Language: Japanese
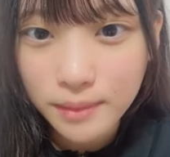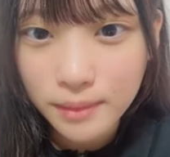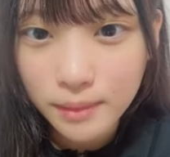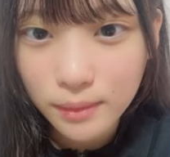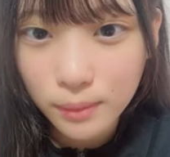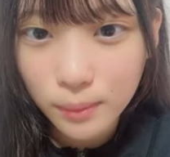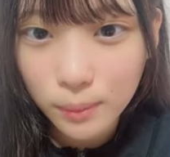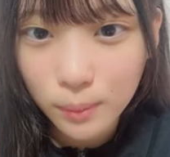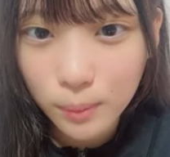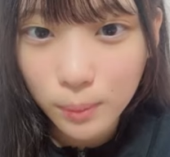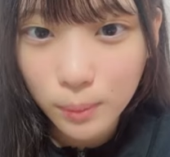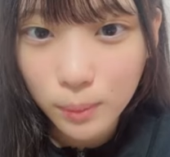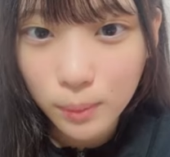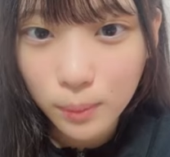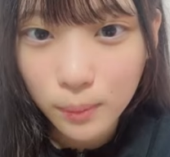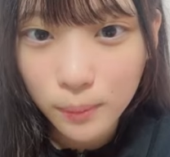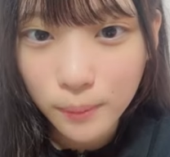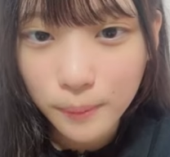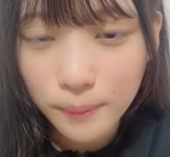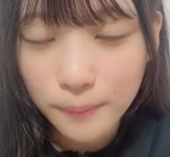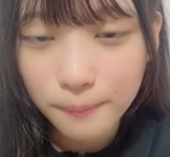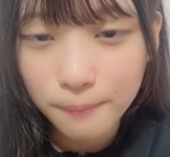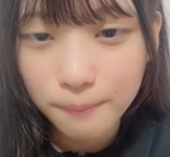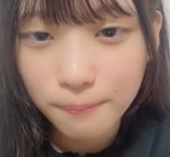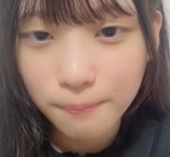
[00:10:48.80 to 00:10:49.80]
そう
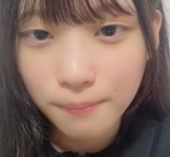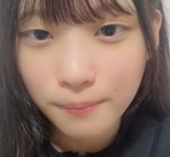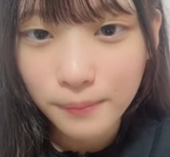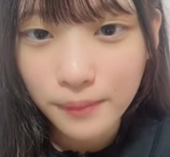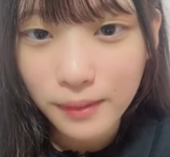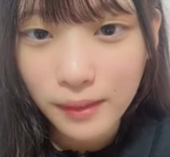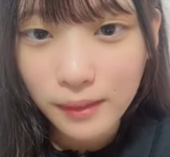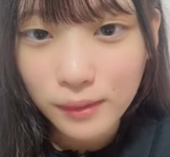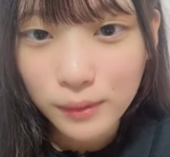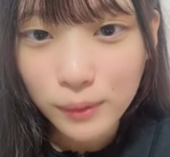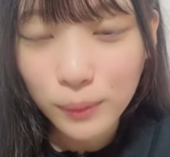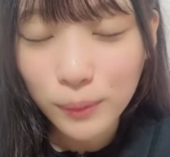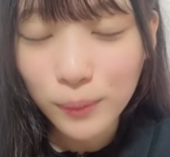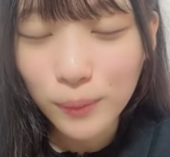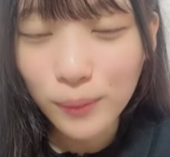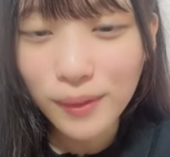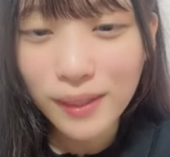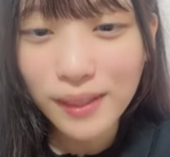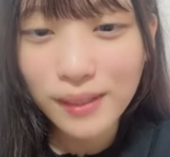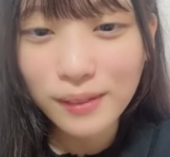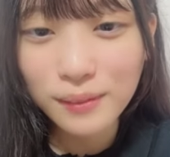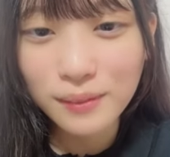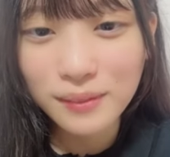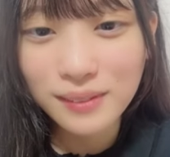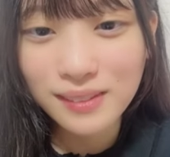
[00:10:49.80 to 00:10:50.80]
そう公
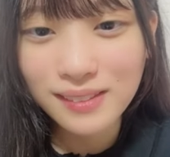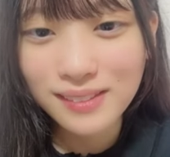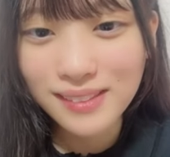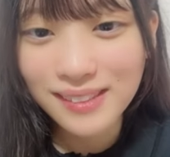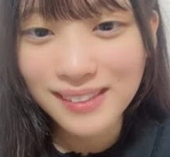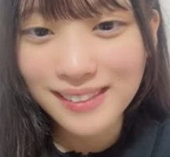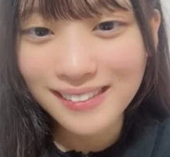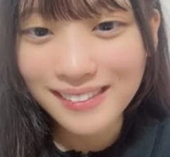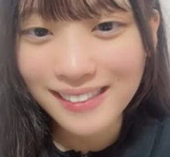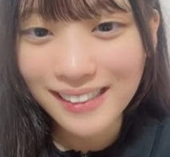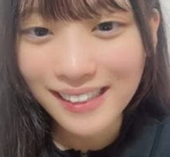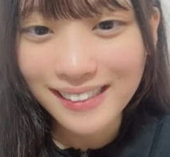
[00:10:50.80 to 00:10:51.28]
演の自己紹